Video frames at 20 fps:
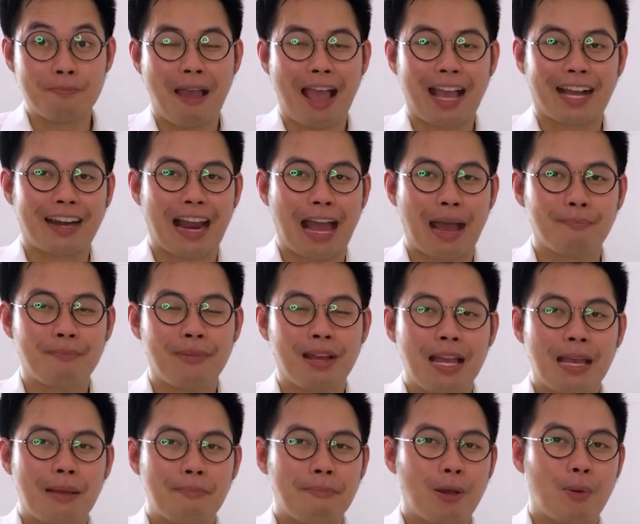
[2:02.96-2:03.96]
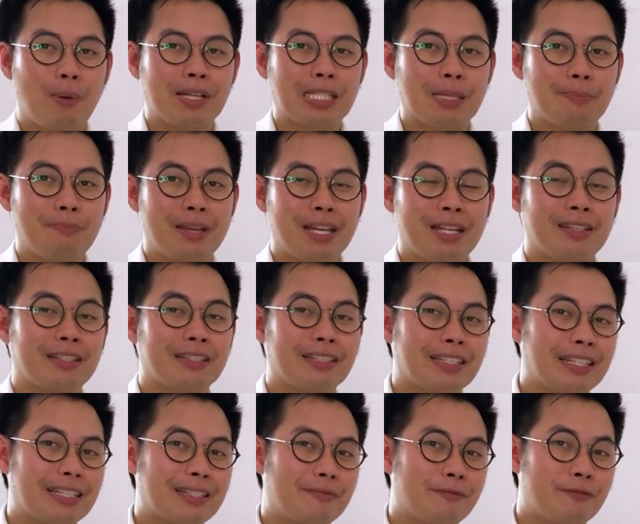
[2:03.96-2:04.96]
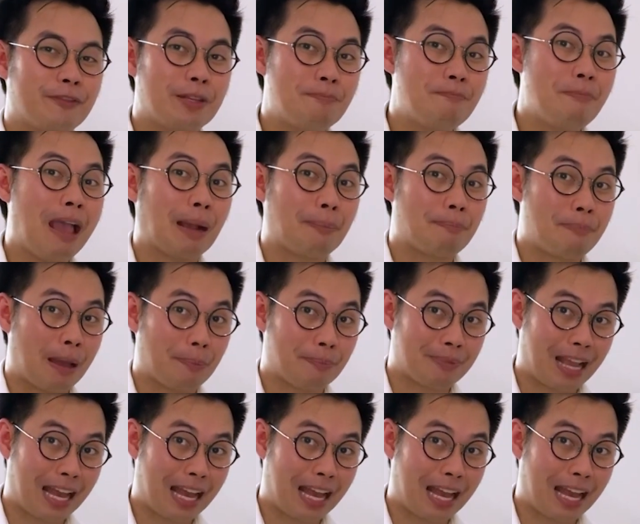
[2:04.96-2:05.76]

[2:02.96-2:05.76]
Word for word: ดแบ็กครับไม่ว่าจะเป็นฟีดแบ็กแบบ